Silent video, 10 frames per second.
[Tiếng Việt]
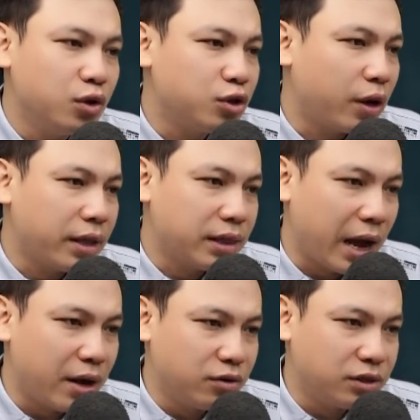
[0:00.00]
Hôm
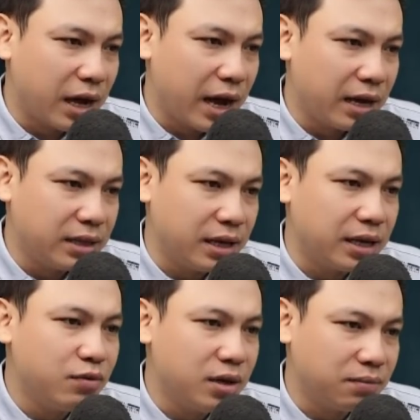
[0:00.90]
sau bà Mai lại
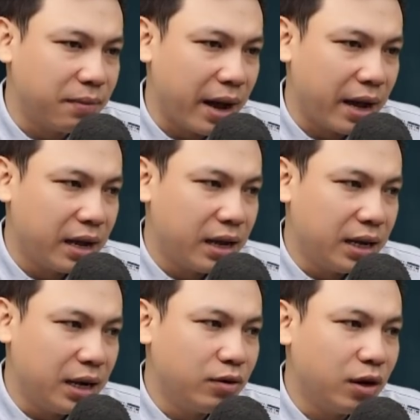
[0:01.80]
dọn hàng
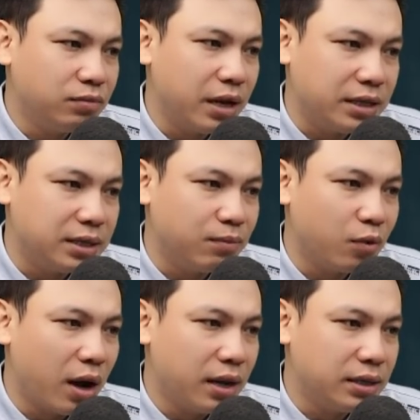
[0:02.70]
quà ra bán như bình
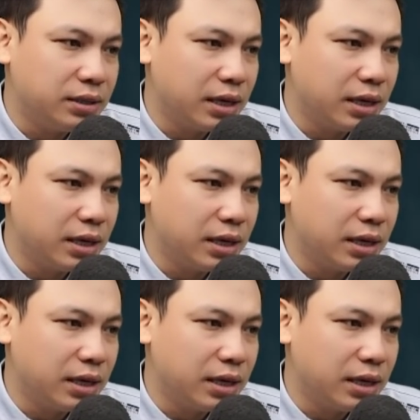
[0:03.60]
thường.